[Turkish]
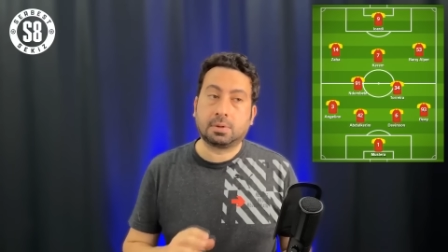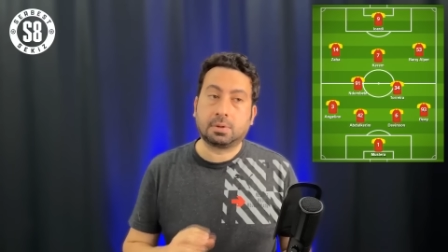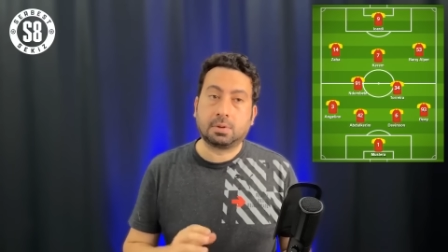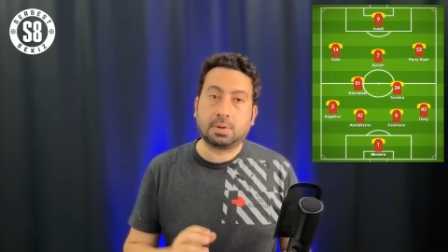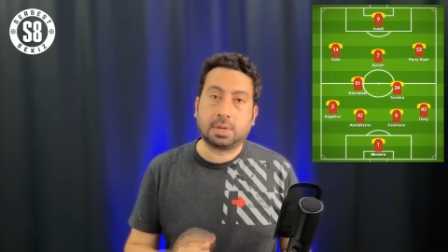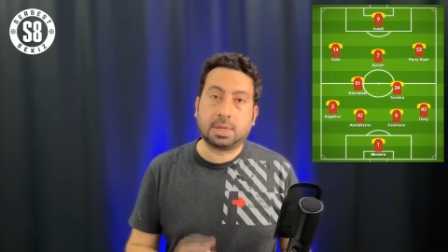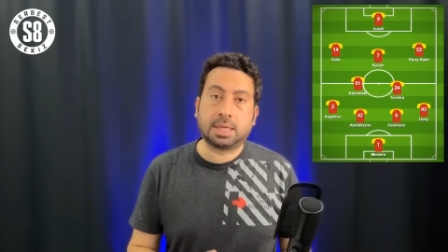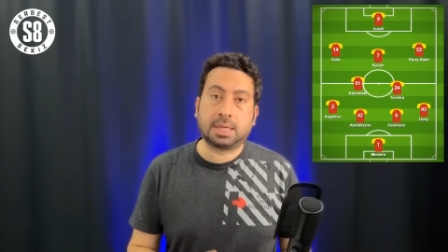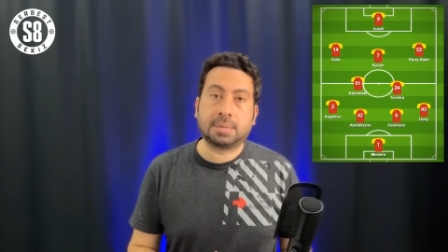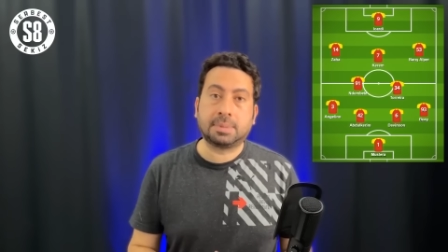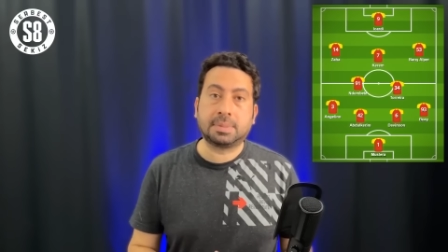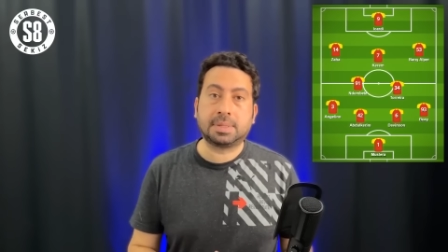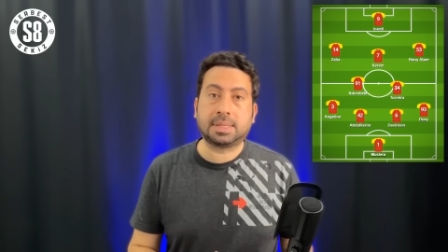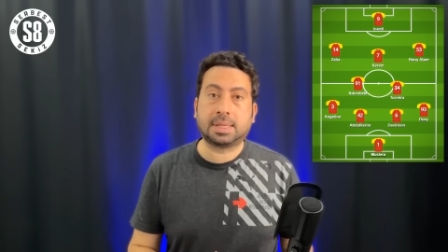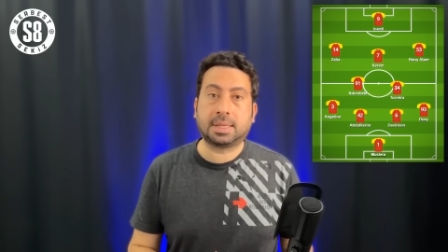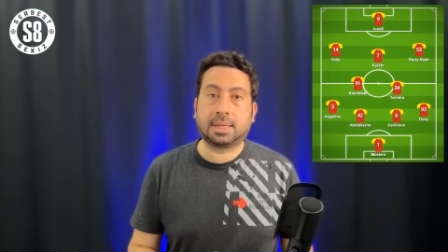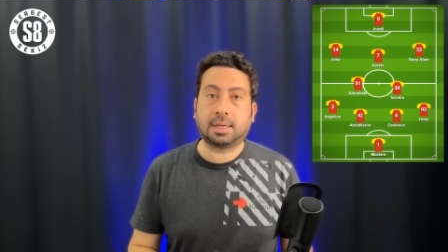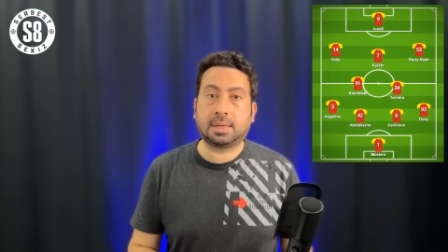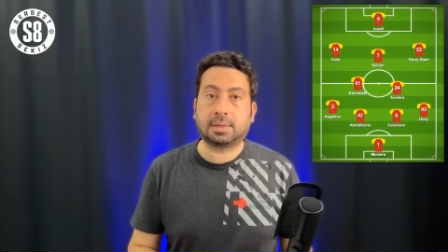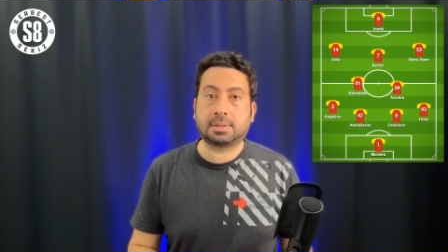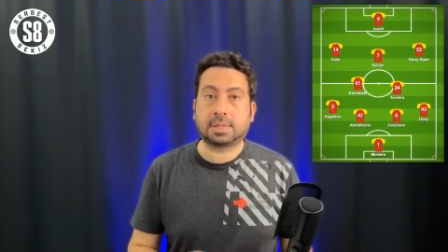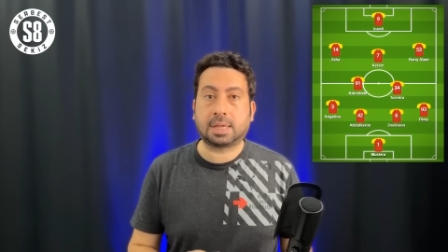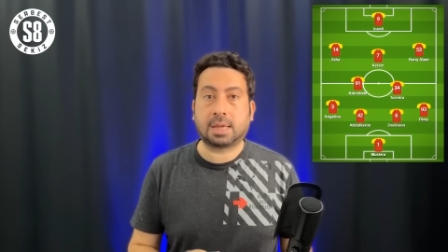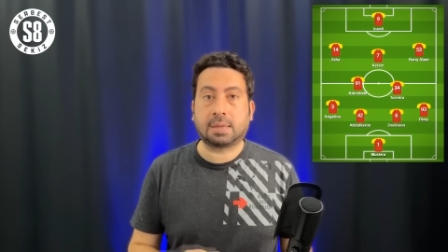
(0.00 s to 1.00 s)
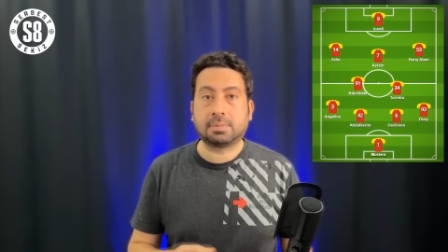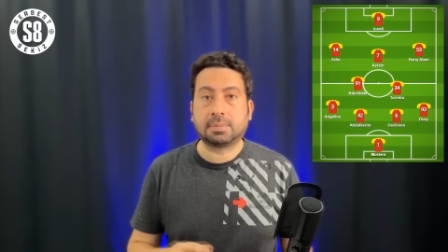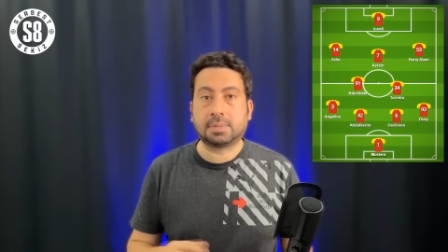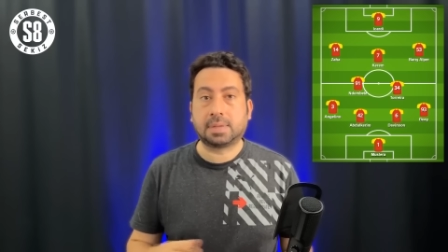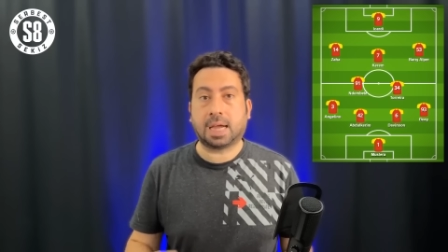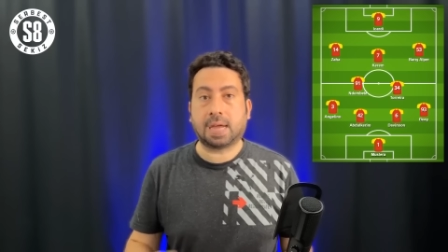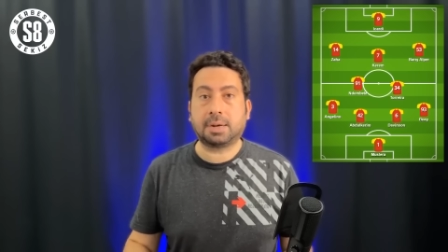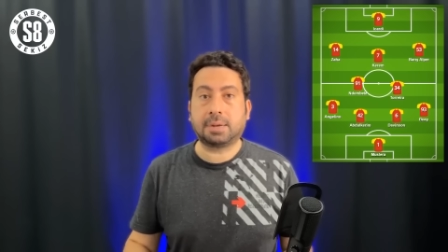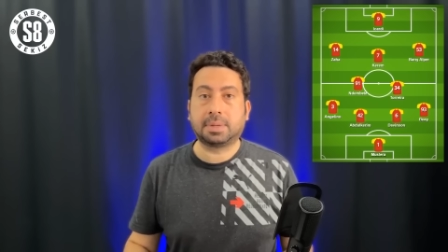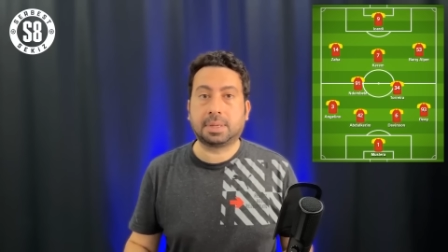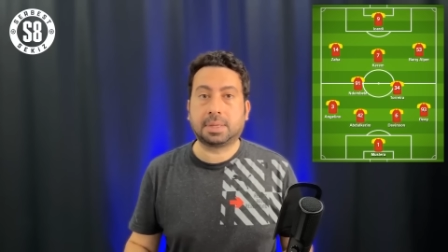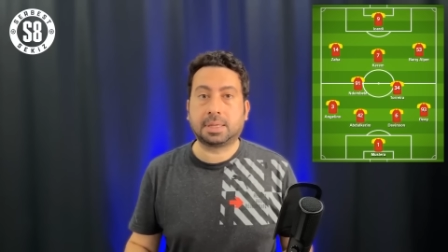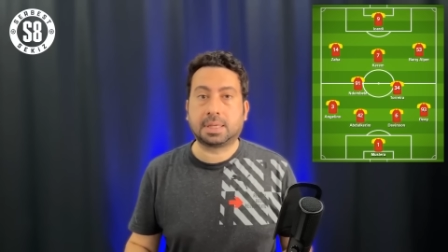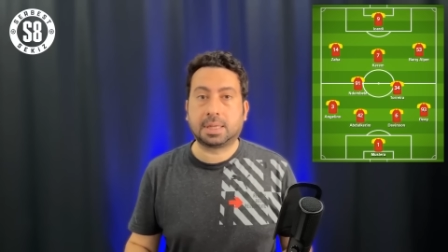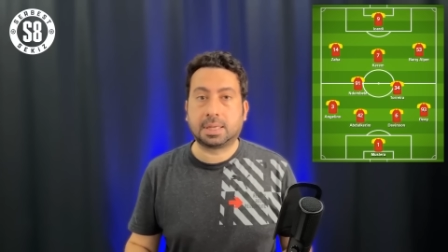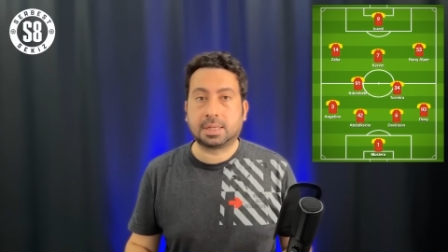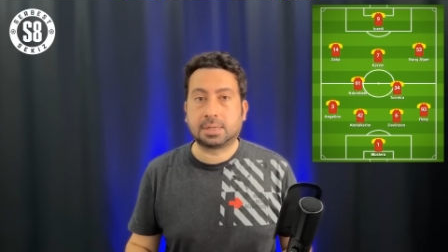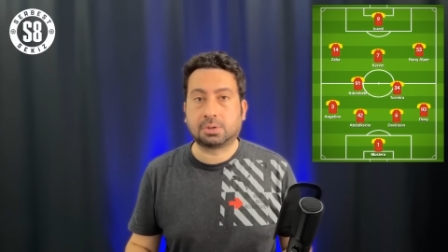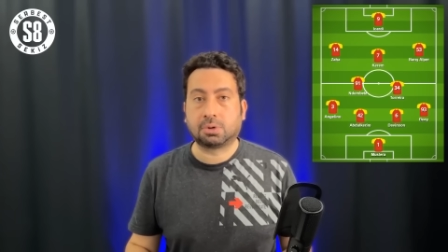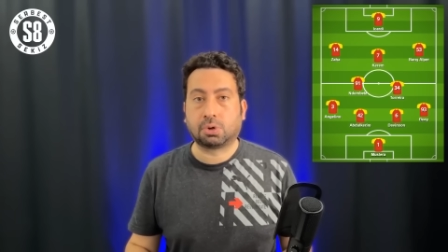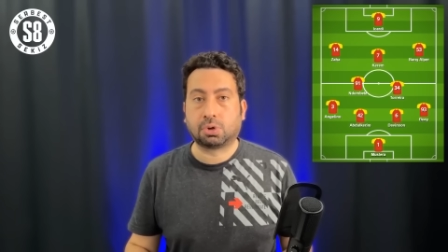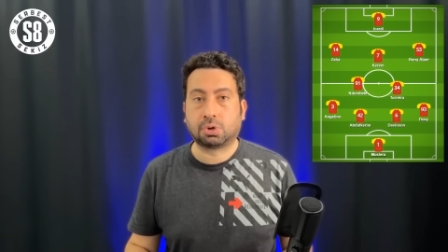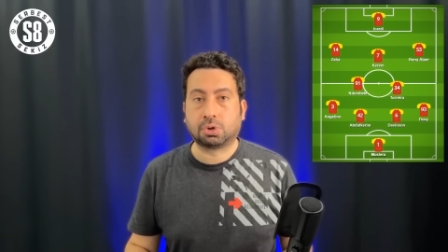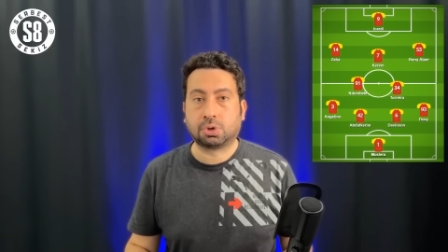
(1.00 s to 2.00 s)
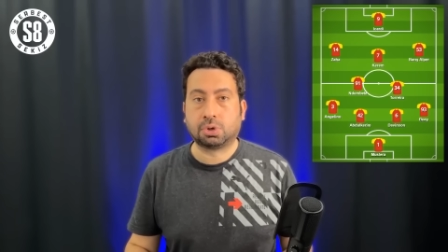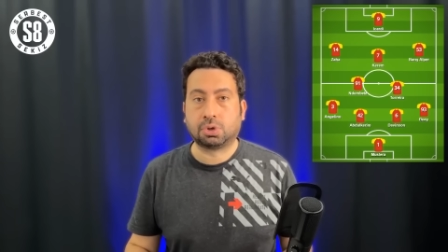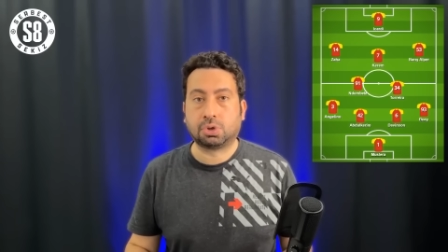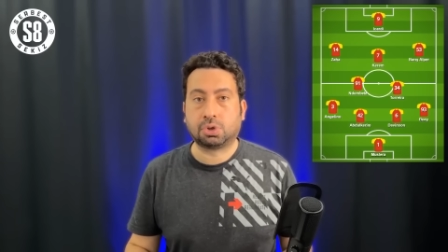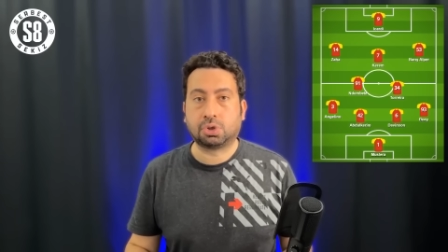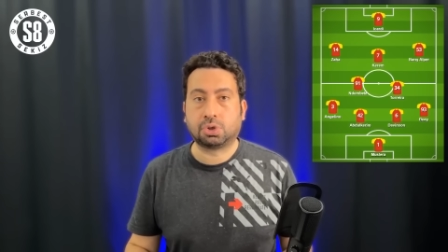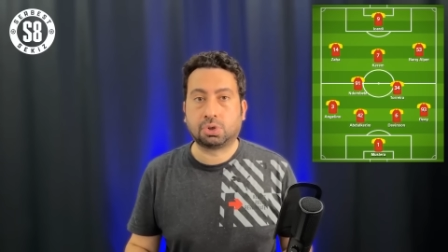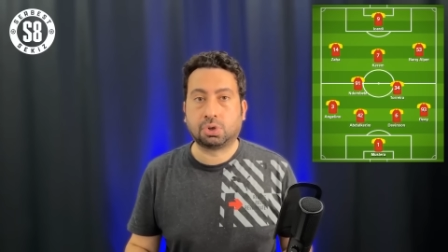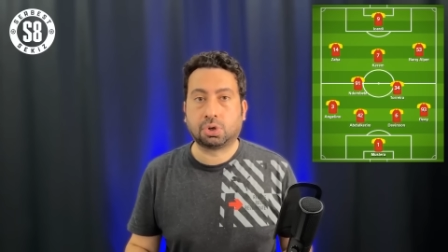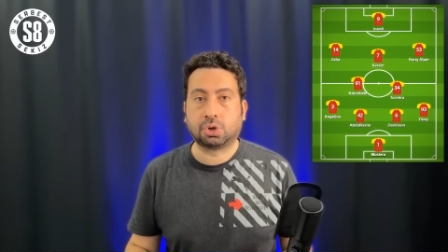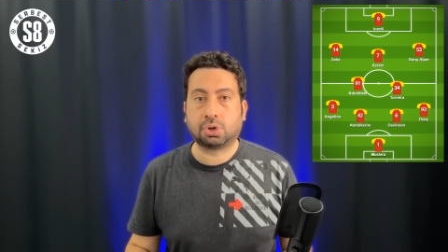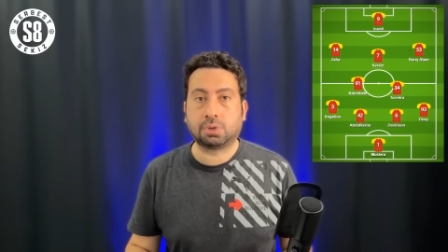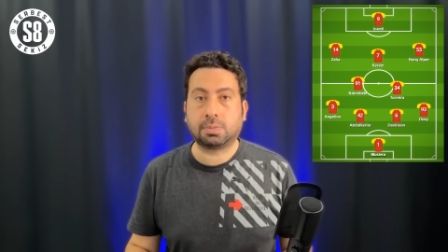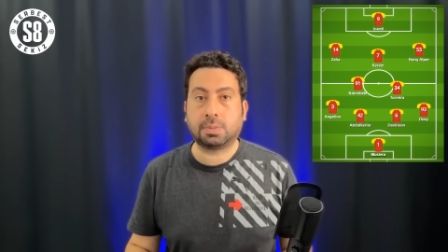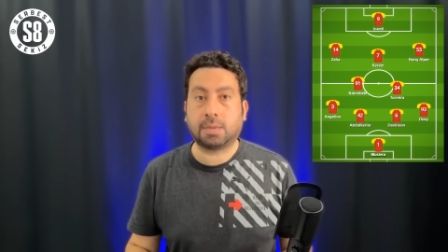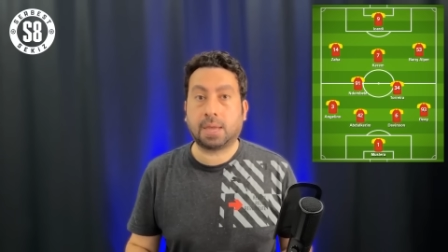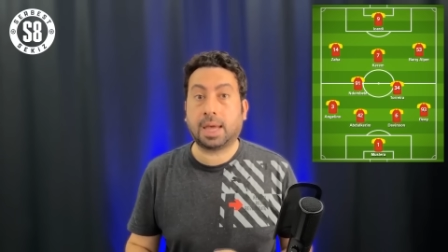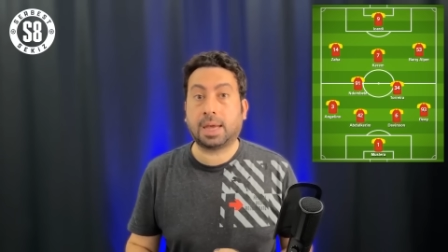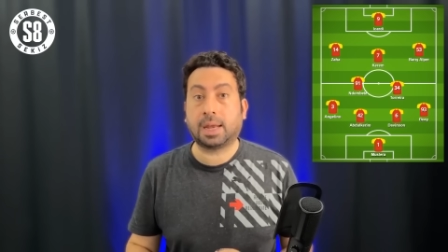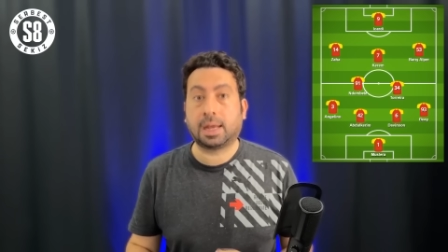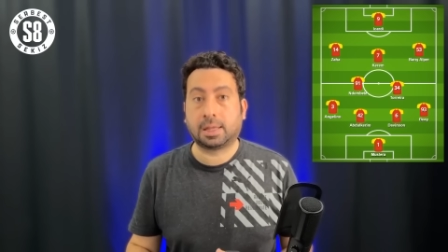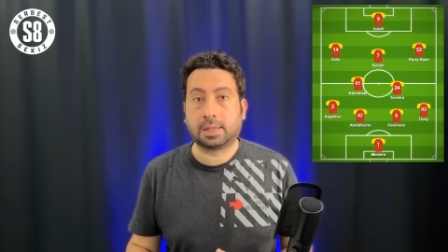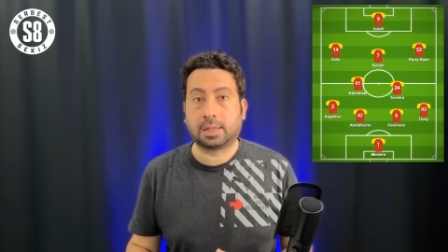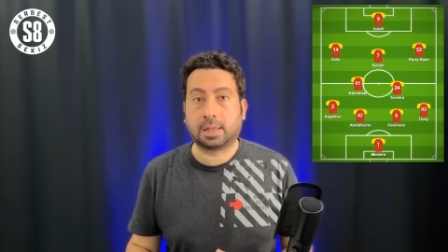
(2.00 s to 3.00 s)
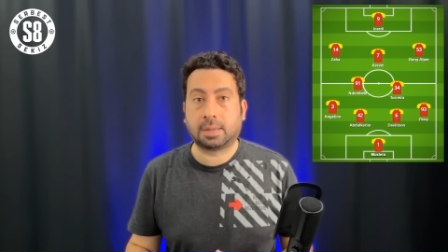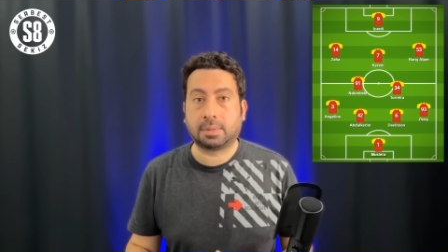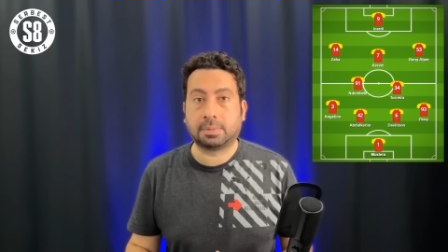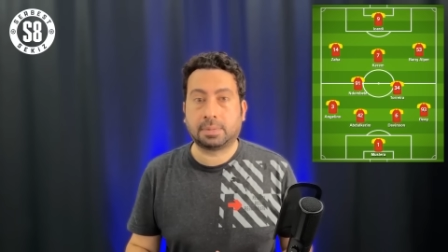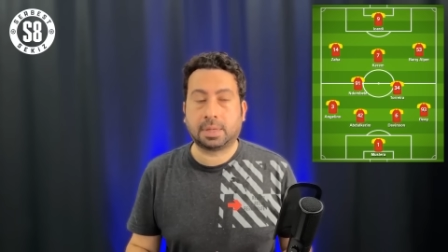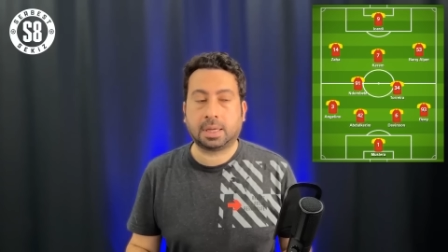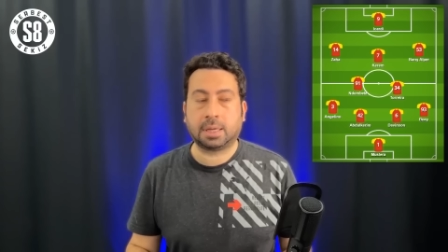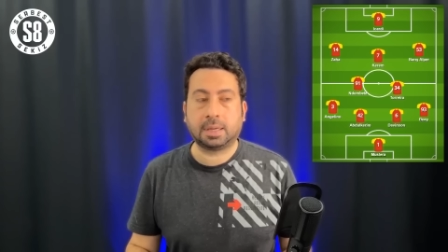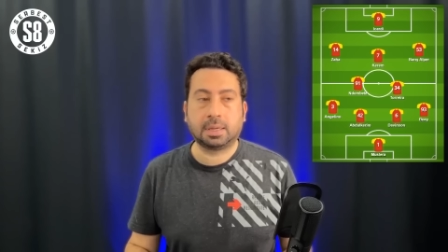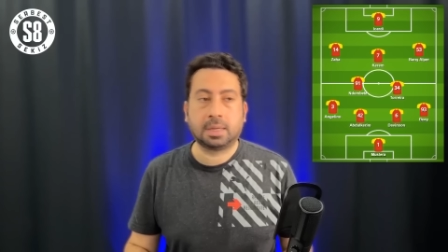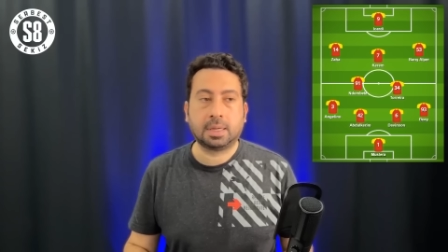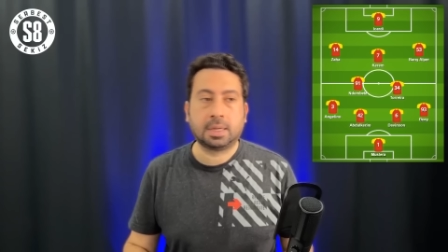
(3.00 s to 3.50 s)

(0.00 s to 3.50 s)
ligimizde de tam derbi ikilisi olduğunu düşünüyorum. Her anlamda